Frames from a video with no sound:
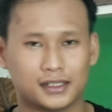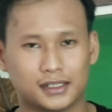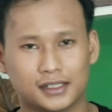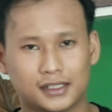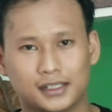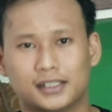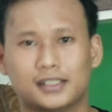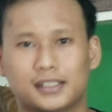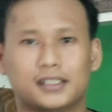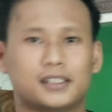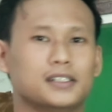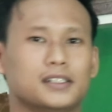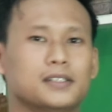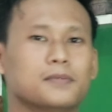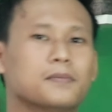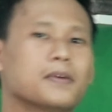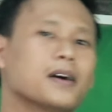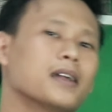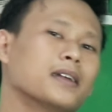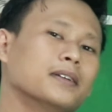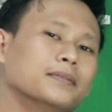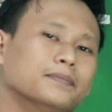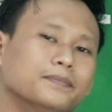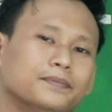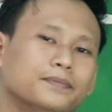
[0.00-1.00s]
di sisi
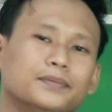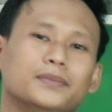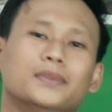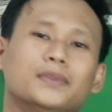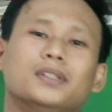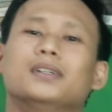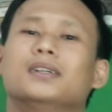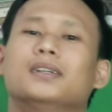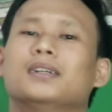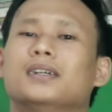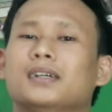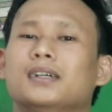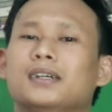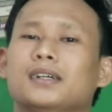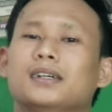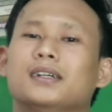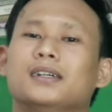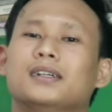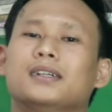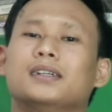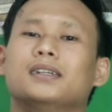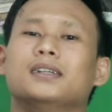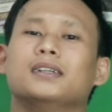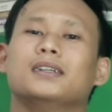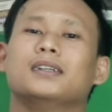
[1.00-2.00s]
depan
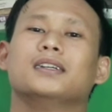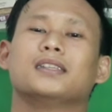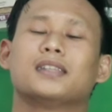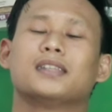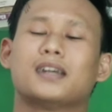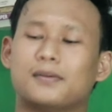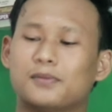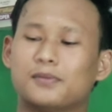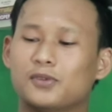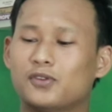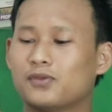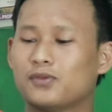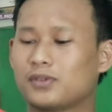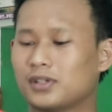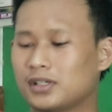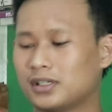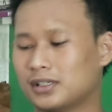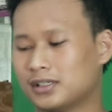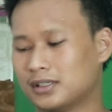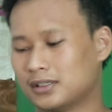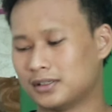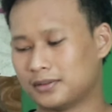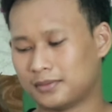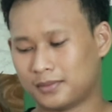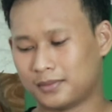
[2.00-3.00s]
kita move ke
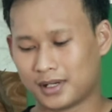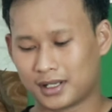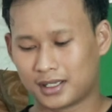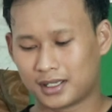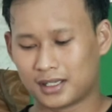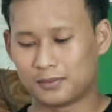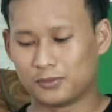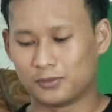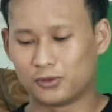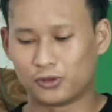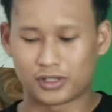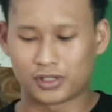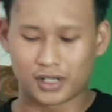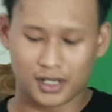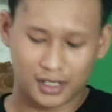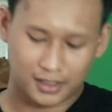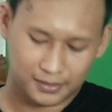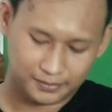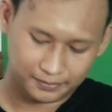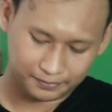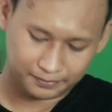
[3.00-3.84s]
bagian busa